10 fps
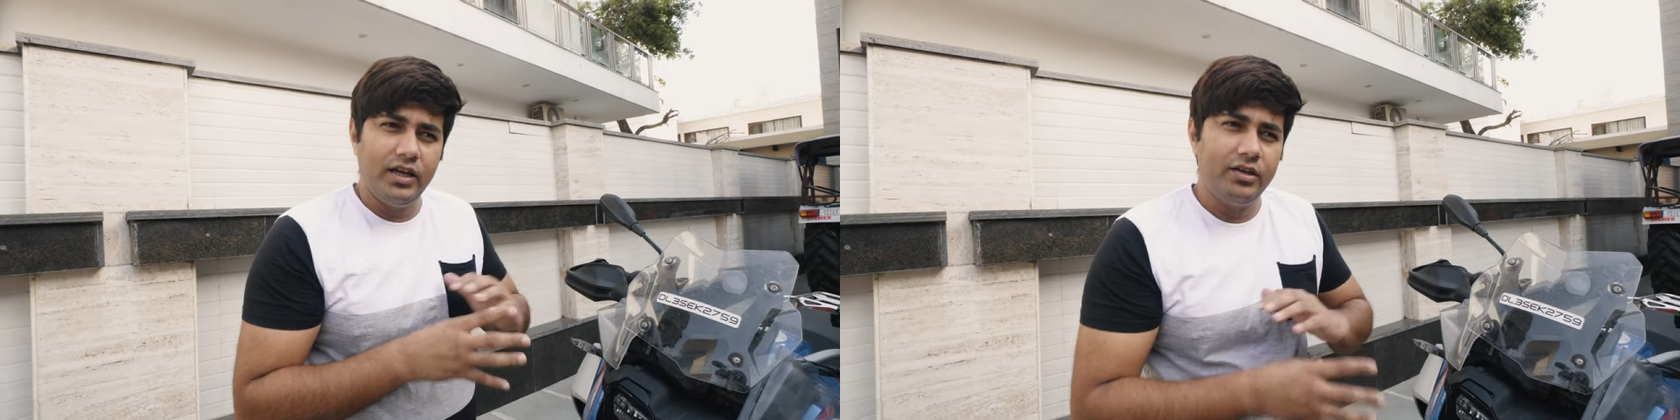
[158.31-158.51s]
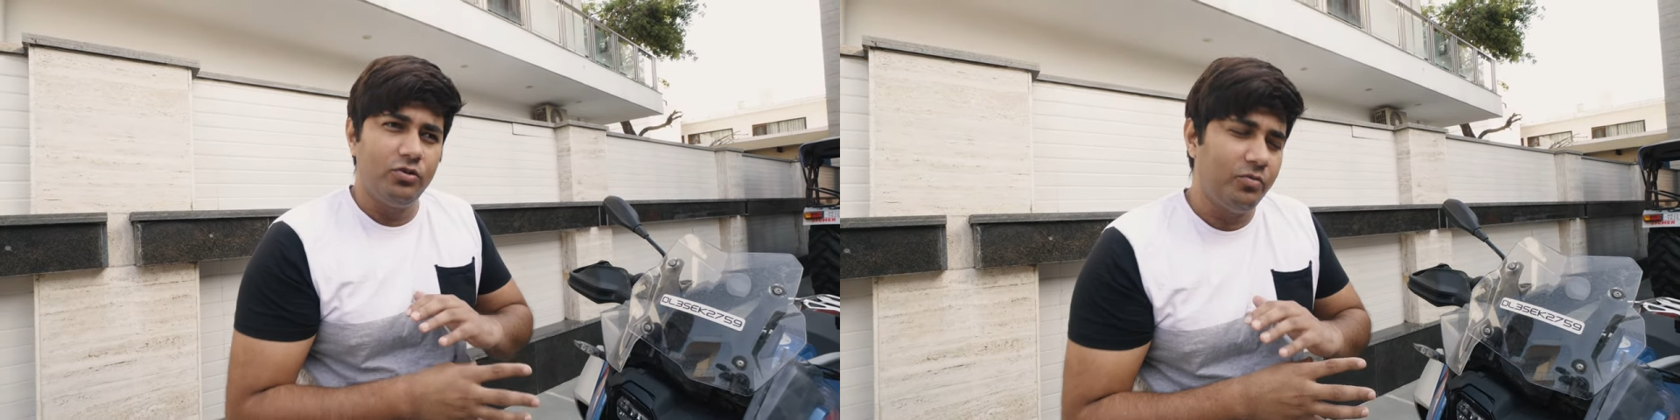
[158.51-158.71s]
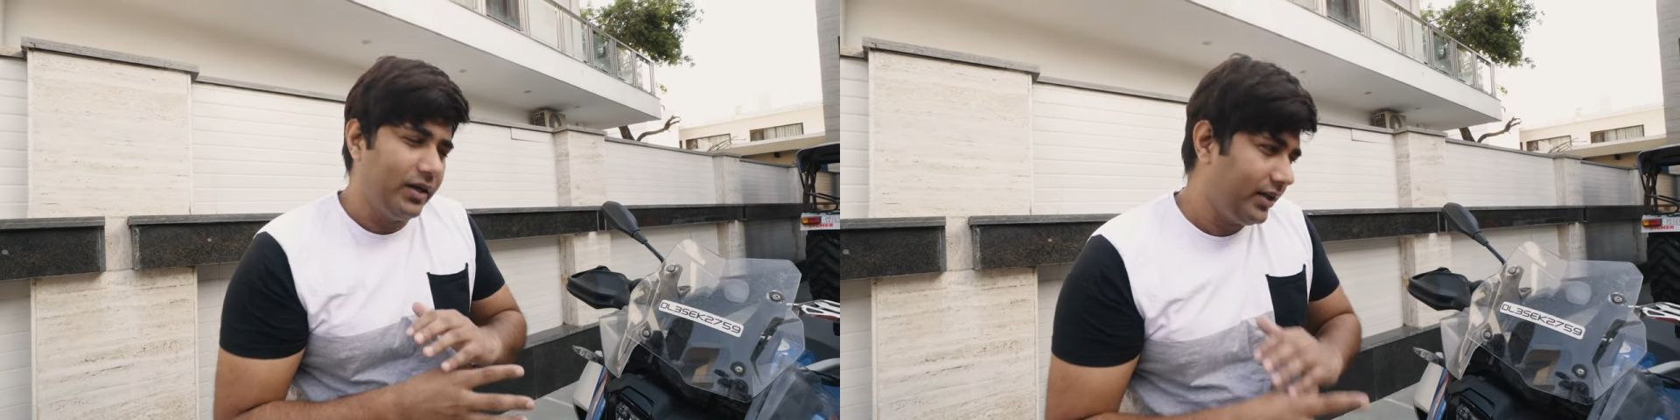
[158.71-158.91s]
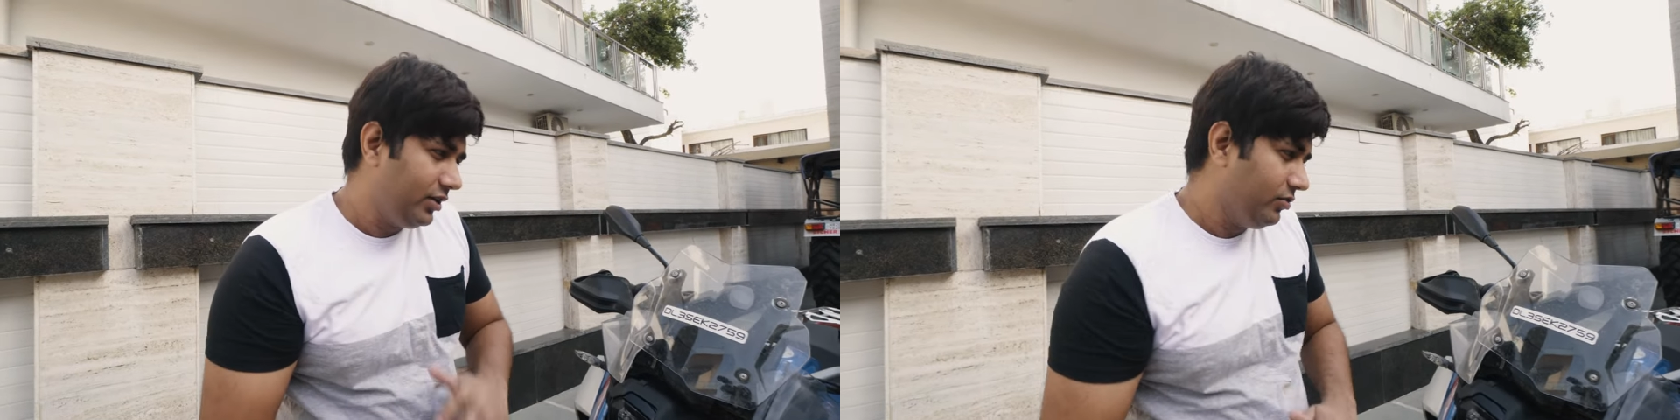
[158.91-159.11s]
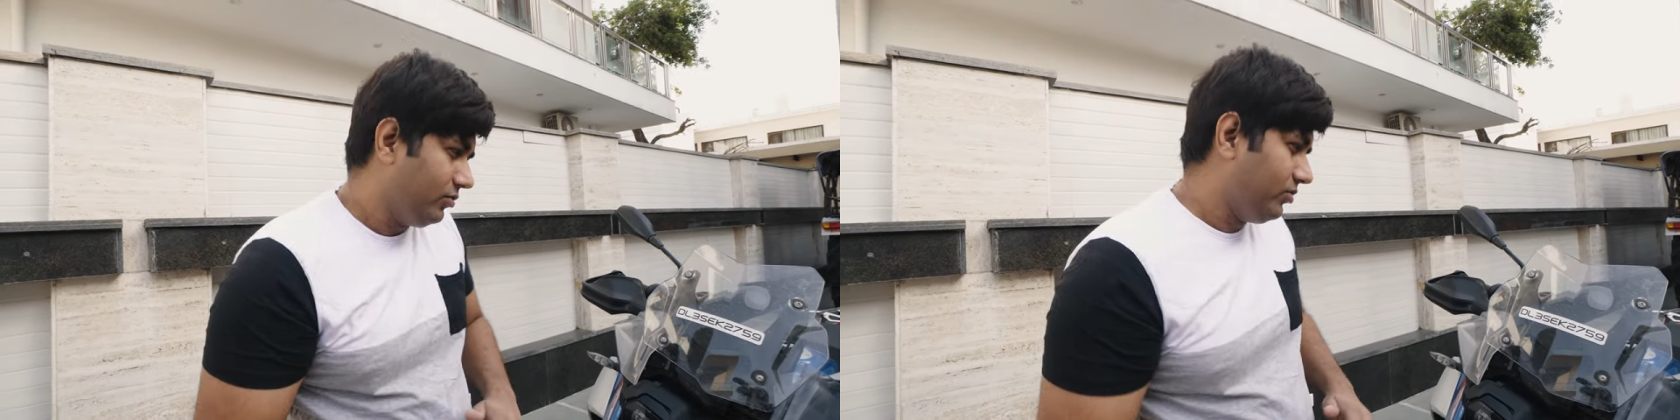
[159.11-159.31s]
हैं लाइट
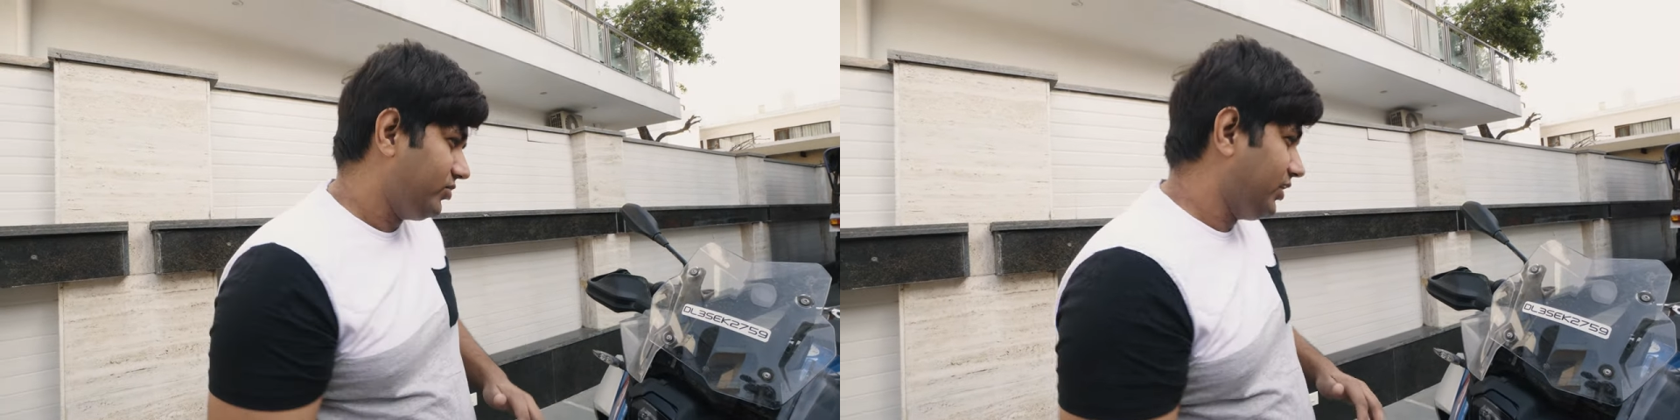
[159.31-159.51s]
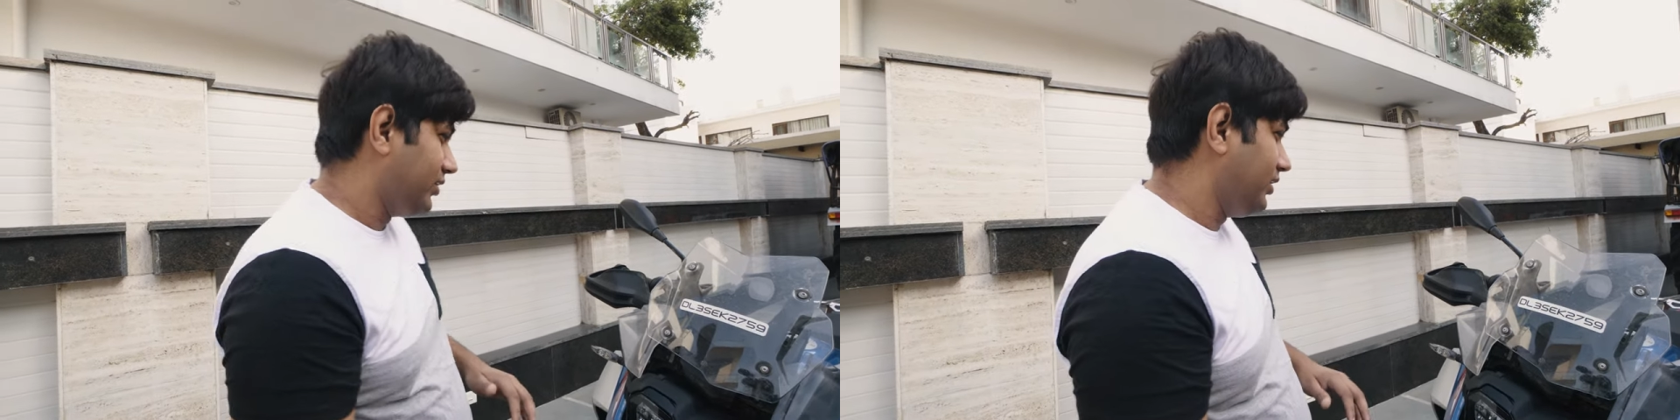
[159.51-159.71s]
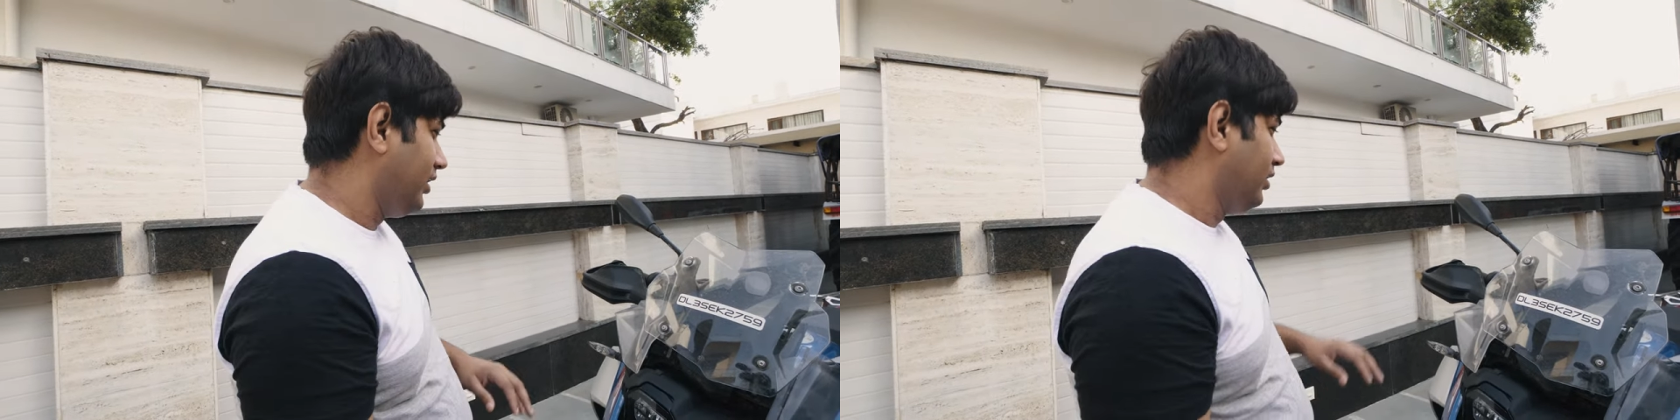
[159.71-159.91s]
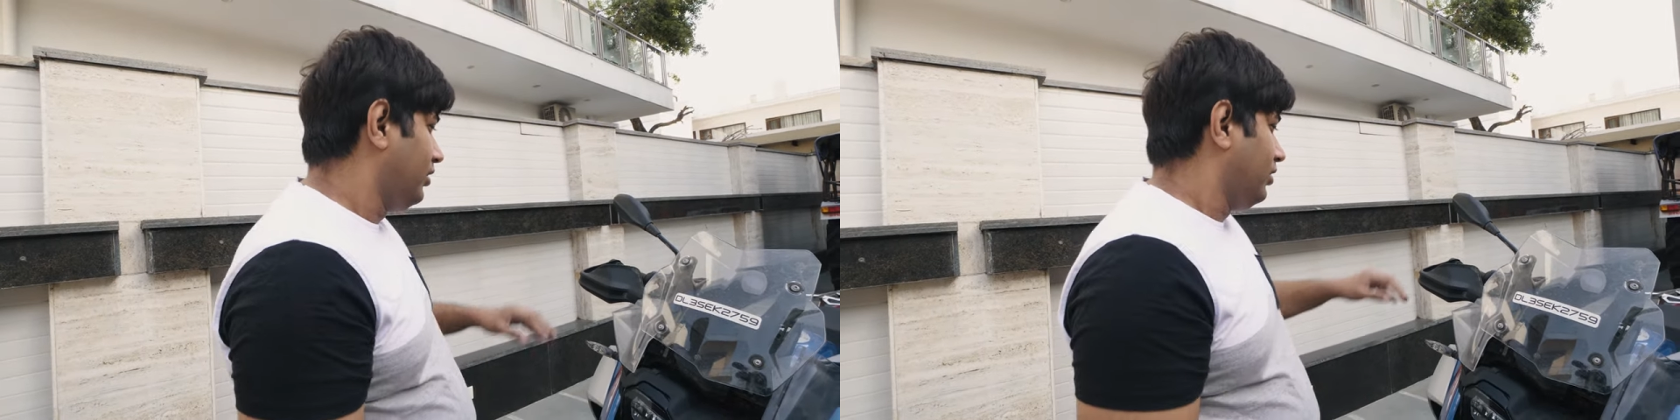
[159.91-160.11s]
ऑटोमेटिकली ऑन हो जाती है